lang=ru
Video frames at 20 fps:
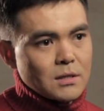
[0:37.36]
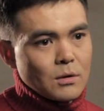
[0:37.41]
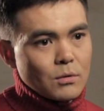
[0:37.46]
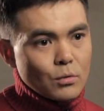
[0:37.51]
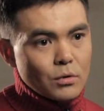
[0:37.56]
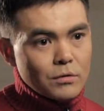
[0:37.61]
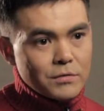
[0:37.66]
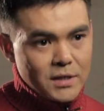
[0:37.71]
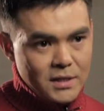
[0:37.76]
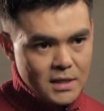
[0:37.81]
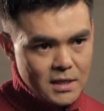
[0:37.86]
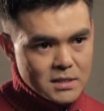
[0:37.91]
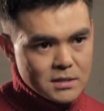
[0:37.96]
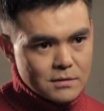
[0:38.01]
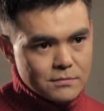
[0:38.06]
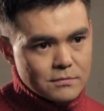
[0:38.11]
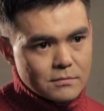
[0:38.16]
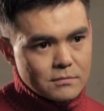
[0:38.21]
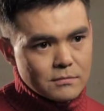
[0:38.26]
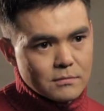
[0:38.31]
на уровне
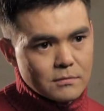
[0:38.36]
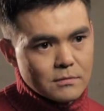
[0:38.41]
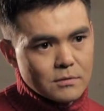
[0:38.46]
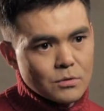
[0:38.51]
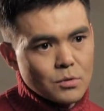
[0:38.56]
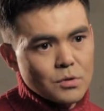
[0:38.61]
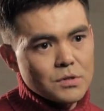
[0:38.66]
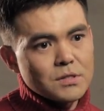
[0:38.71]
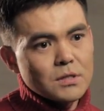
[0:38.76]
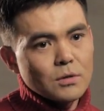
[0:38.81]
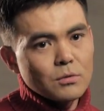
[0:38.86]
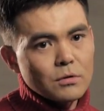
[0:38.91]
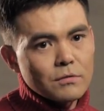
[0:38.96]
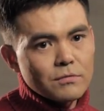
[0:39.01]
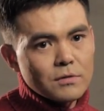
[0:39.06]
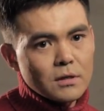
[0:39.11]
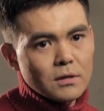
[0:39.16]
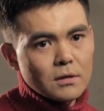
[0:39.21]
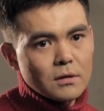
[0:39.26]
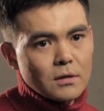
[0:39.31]
кейсов то есть на
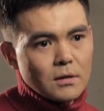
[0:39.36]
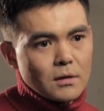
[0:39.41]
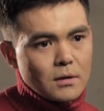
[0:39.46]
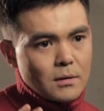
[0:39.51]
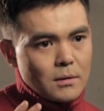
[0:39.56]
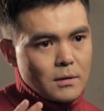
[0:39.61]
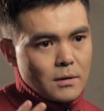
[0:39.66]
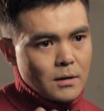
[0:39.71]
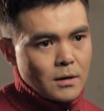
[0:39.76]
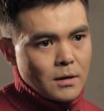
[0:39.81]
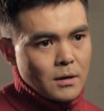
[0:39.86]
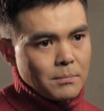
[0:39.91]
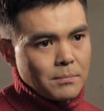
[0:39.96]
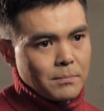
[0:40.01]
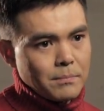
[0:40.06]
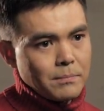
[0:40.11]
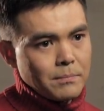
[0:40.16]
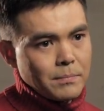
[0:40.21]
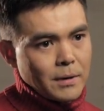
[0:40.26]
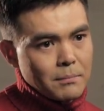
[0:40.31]
уровне а,
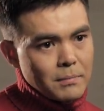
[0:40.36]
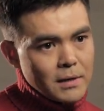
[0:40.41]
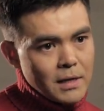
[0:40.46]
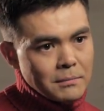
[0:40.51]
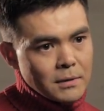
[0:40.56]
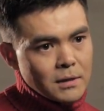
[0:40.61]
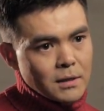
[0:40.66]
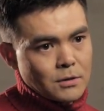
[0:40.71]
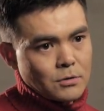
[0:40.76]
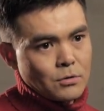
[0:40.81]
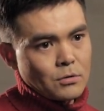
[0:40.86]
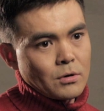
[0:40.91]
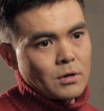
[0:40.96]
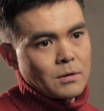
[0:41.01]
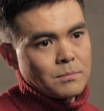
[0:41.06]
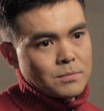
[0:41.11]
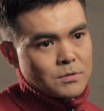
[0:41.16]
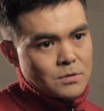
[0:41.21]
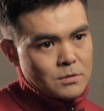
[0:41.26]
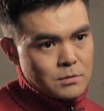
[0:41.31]
проблемы,
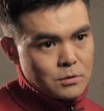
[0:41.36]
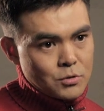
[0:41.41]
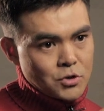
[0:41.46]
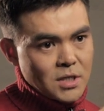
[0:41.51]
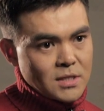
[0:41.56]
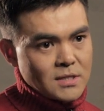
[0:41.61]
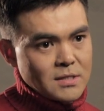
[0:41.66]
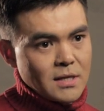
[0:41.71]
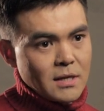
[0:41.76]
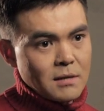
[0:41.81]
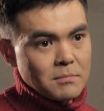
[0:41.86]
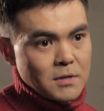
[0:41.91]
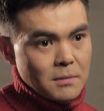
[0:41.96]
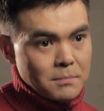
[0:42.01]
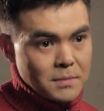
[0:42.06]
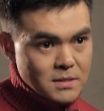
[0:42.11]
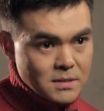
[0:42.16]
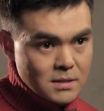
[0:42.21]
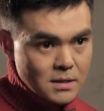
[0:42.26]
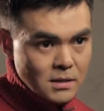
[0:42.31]
которая случается с каким-то
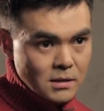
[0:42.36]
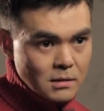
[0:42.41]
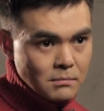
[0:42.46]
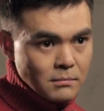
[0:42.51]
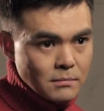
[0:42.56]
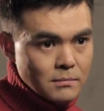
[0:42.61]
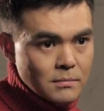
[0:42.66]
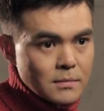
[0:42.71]
пациентом,